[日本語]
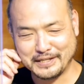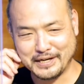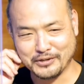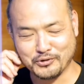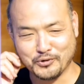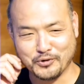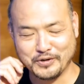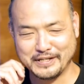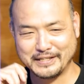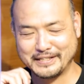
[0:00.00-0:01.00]
あの、
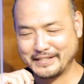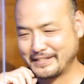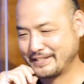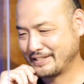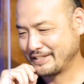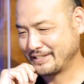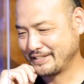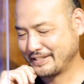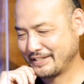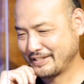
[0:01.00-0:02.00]

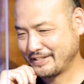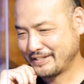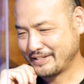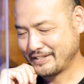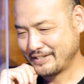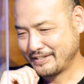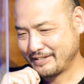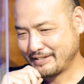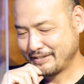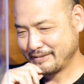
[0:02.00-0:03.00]
うん、
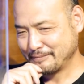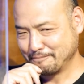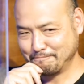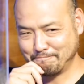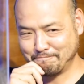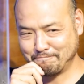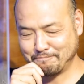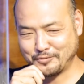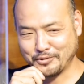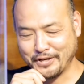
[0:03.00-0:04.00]
夢とか。うん
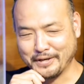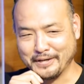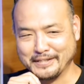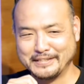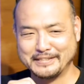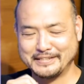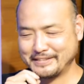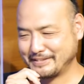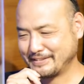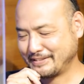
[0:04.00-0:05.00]
とね、うん、
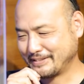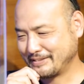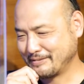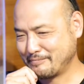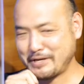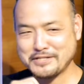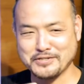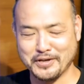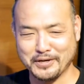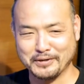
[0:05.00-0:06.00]
まず
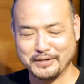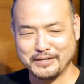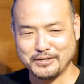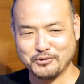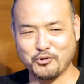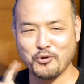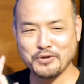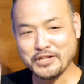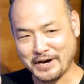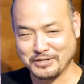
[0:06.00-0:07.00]
ね、うん、
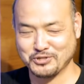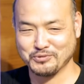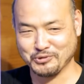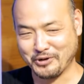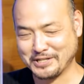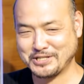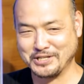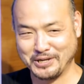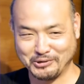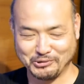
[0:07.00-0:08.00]
ゴミで遊ぶのが好
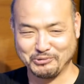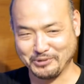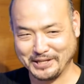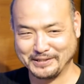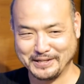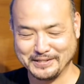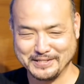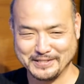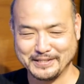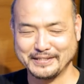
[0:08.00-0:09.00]
きな子供だったんで
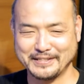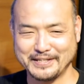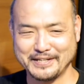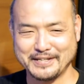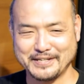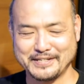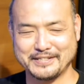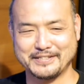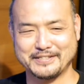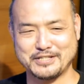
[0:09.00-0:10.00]
す。ゴミで。